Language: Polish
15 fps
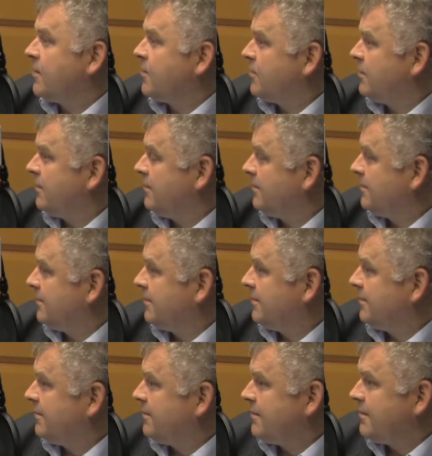dzieci
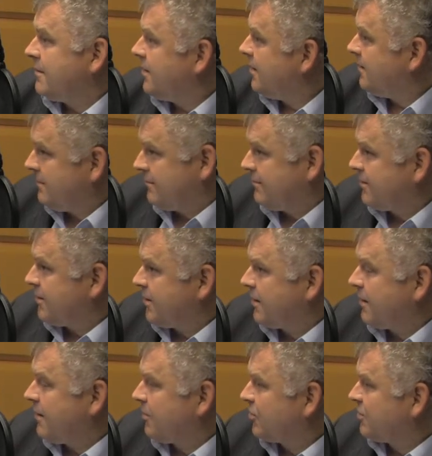y, nie
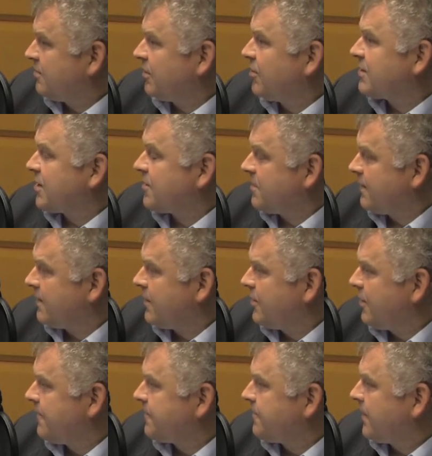przyjechały po to, żeby tylko
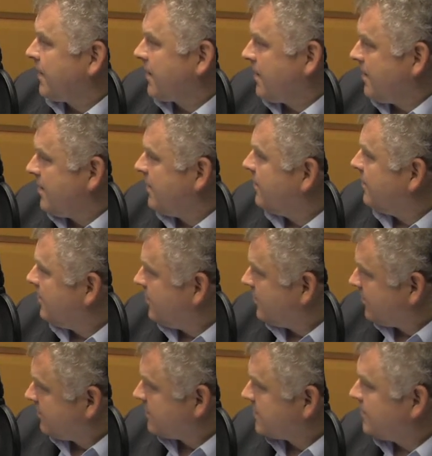zaśpiewać, ale
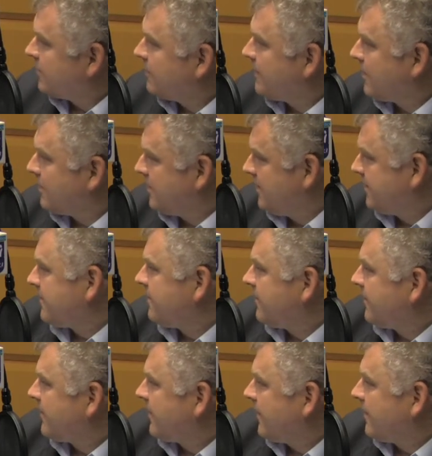one to prezentowały.
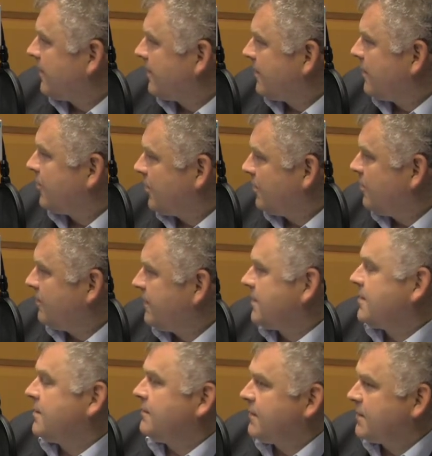I to było
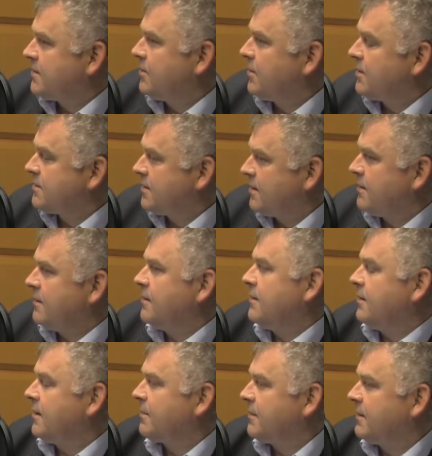fascynujące
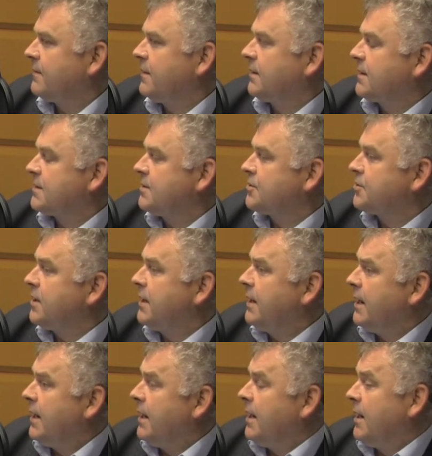i, i, naprawdę fantastyczne.
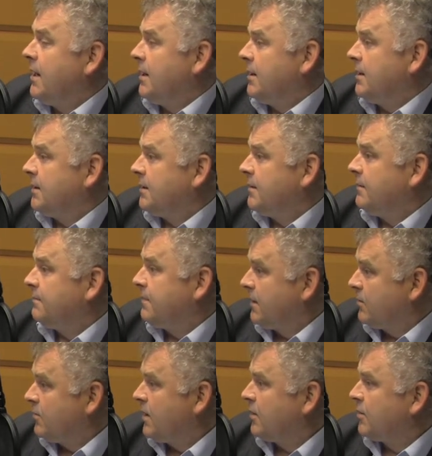Y,
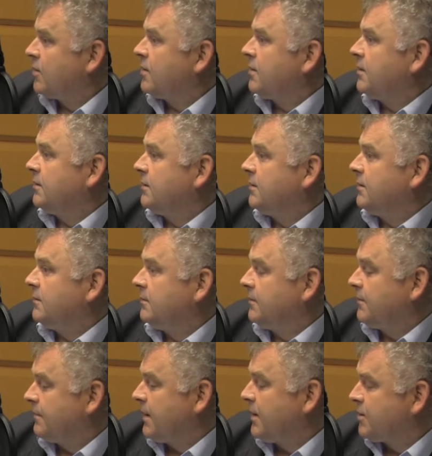pan kurator y,
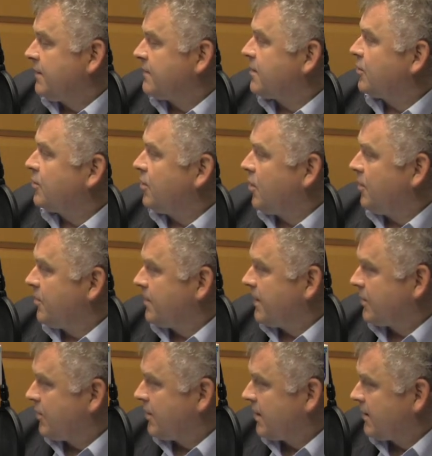Palczewski, który objął
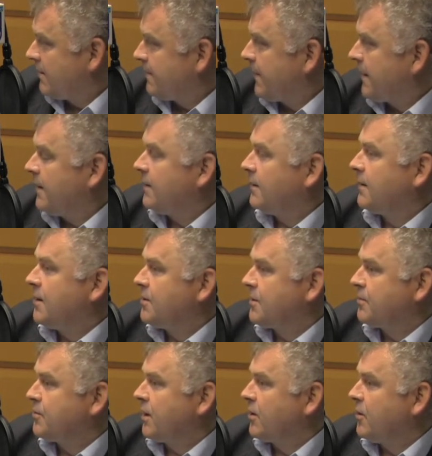patronatem y,
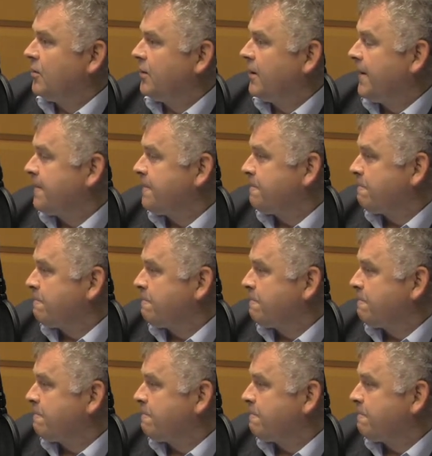tenże przegląd,